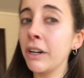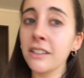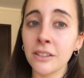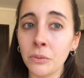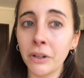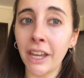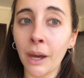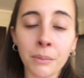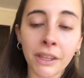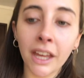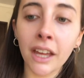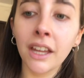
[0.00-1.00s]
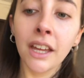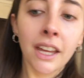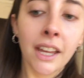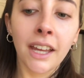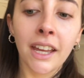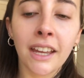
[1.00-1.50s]
una inseguridad mía.
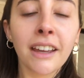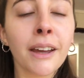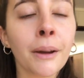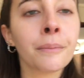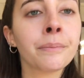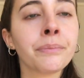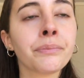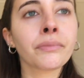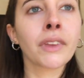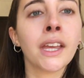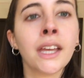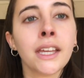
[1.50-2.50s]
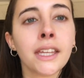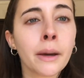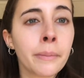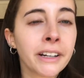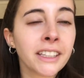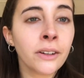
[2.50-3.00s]
Em, y
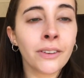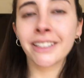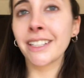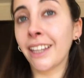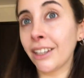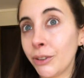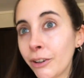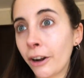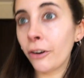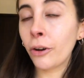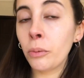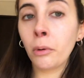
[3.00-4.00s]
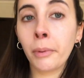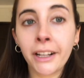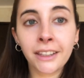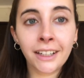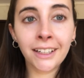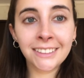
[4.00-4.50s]
aparte no hace tanto calor como para
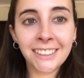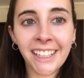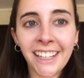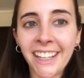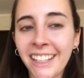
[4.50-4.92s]
andar así,